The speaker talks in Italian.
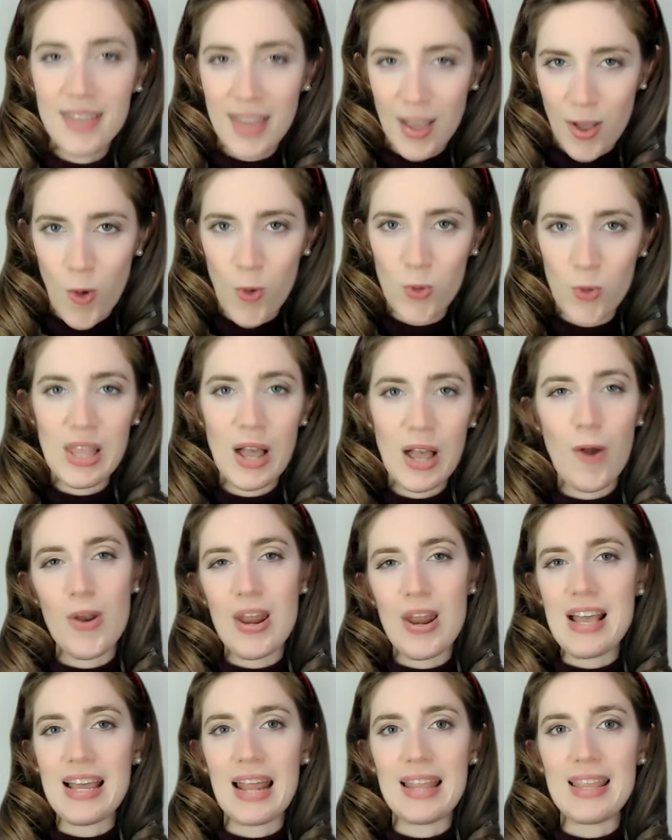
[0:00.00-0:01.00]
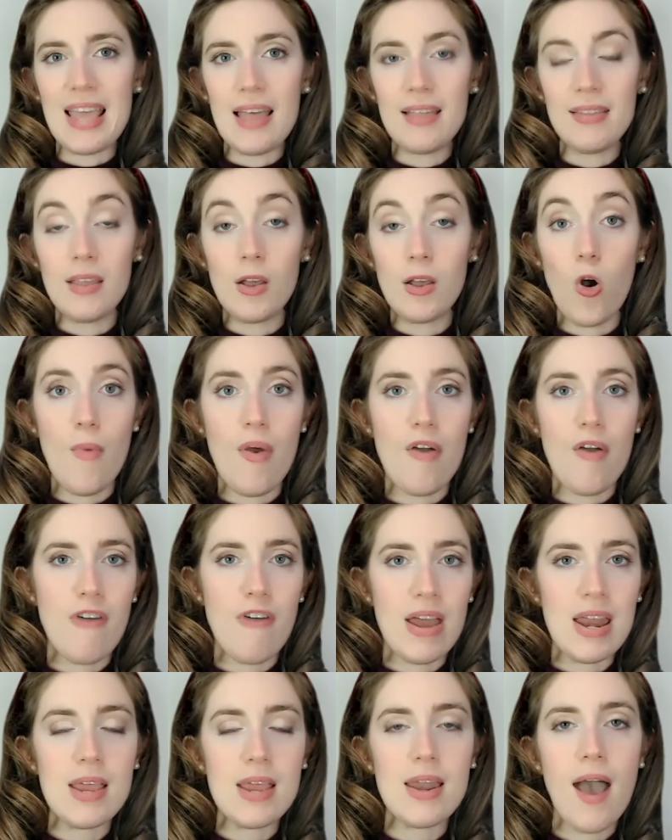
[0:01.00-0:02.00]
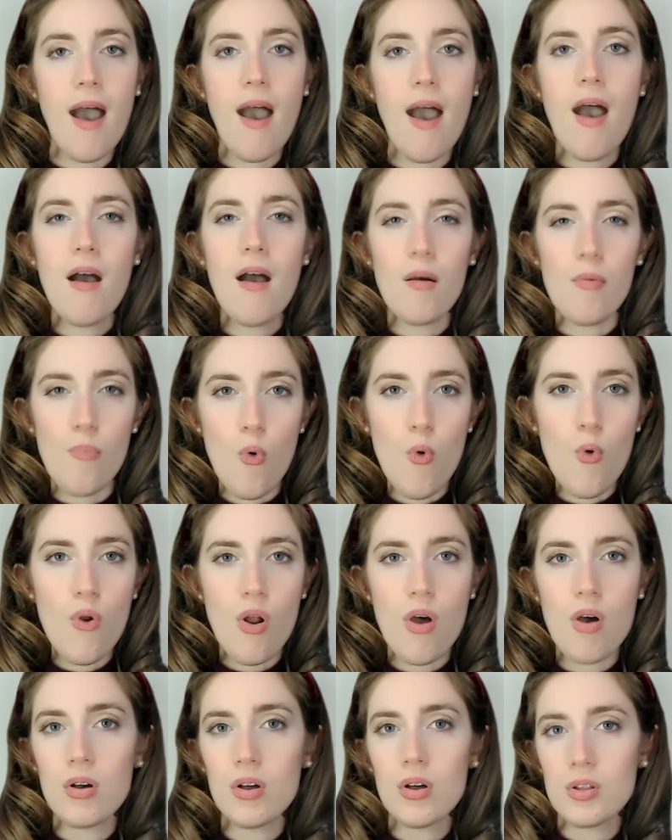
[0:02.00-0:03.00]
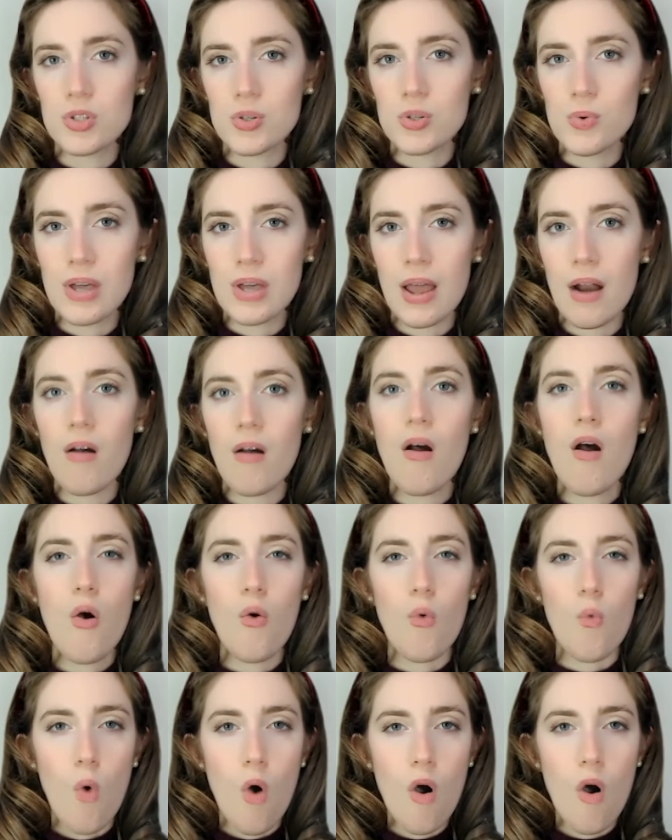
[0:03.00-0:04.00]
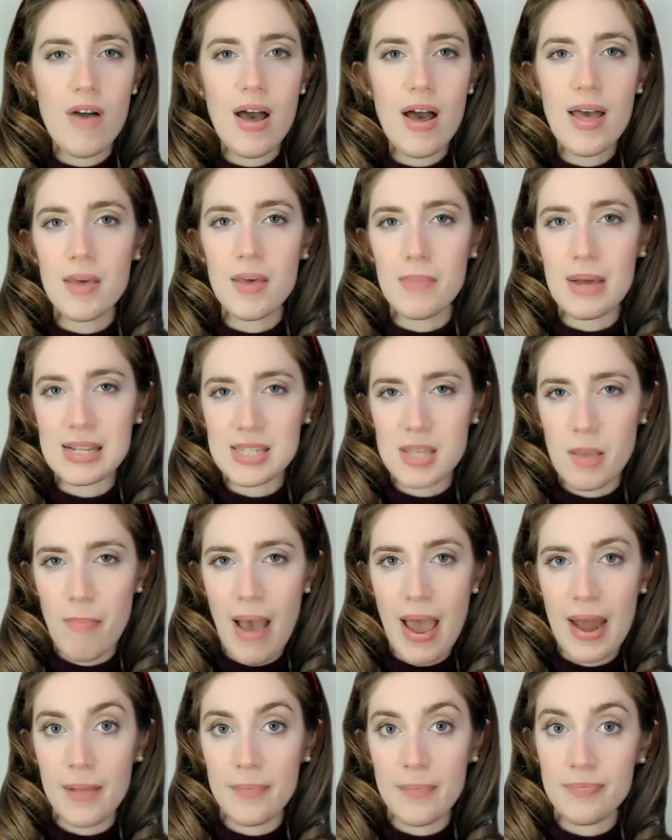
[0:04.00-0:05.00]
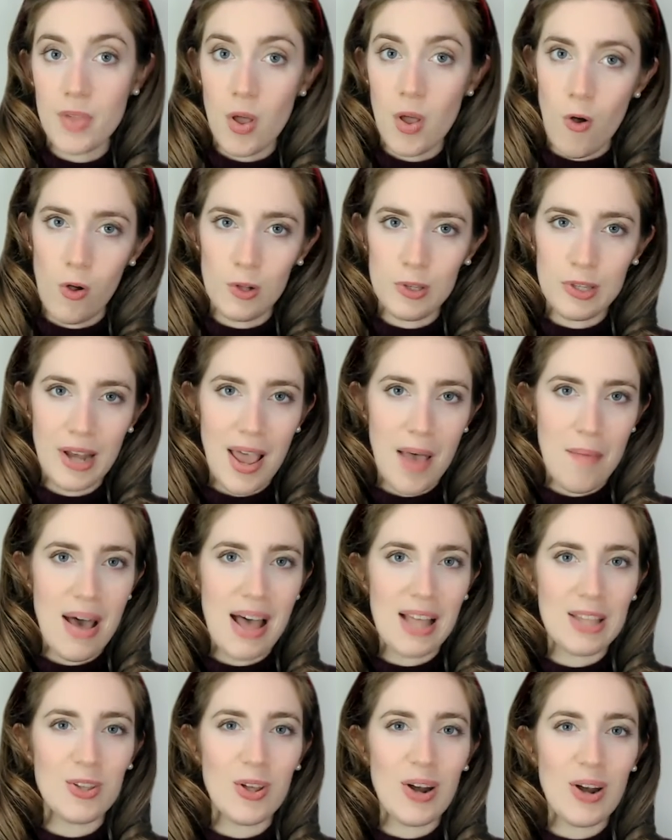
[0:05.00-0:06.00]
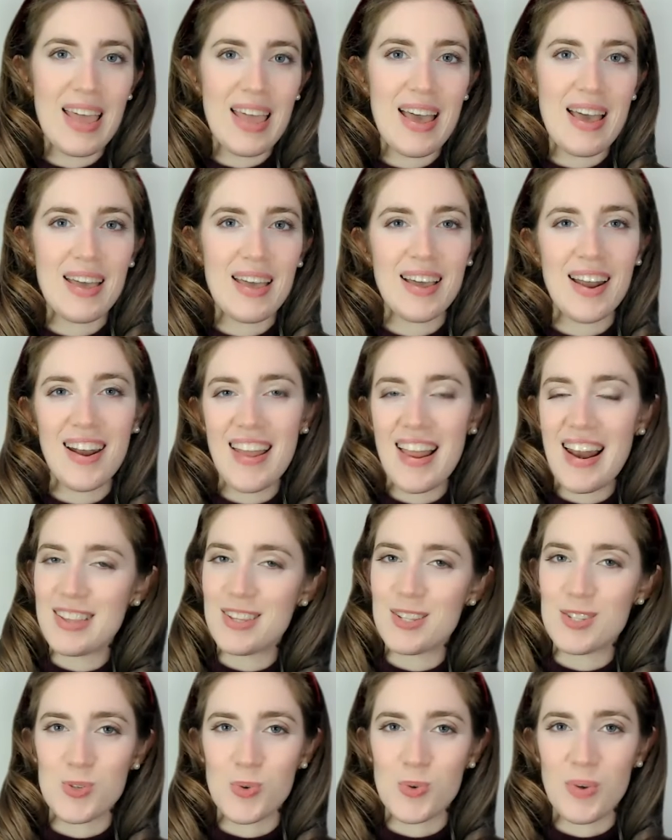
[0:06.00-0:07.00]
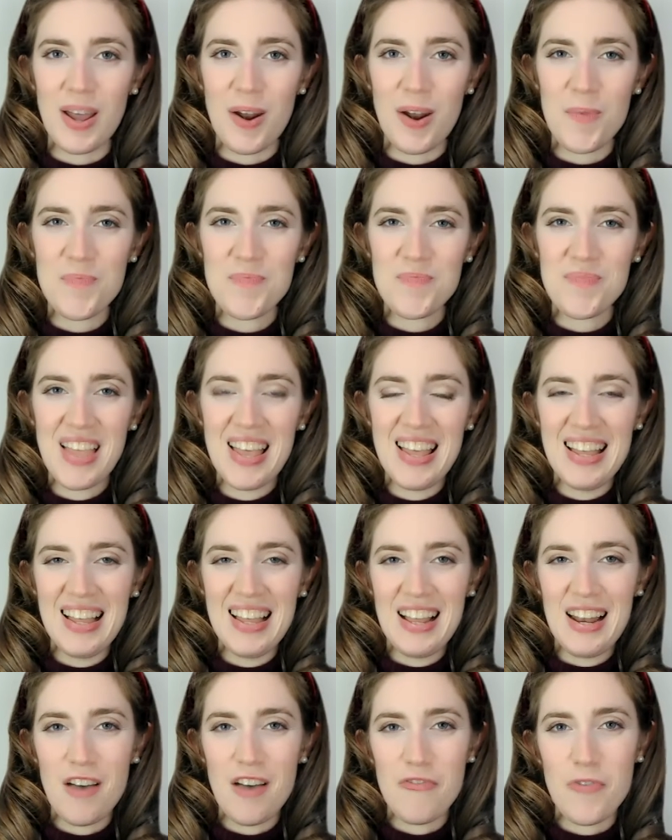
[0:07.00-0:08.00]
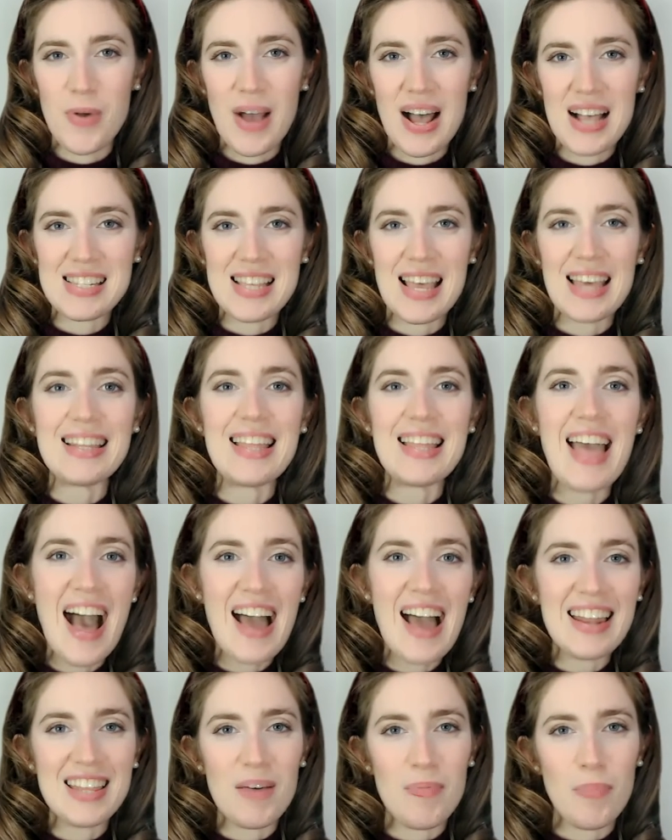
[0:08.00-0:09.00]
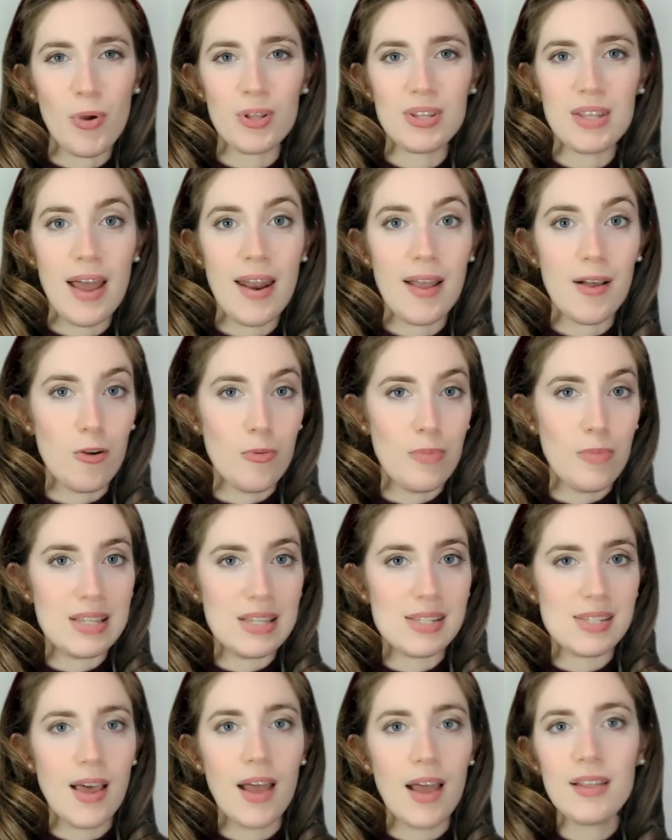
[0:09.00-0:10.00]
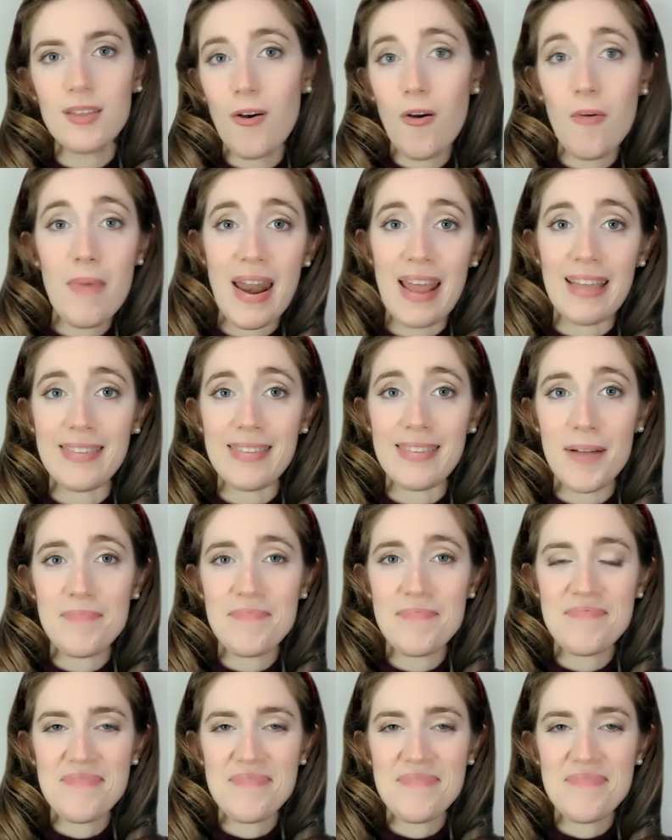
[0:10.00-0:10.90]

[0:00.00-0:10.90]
che conta con ingredienti come farina, burro, zucchero, uova e marzapane, oltre a mandorle e granella di zucchero la fugassa ideale da portare come dessert o merenda.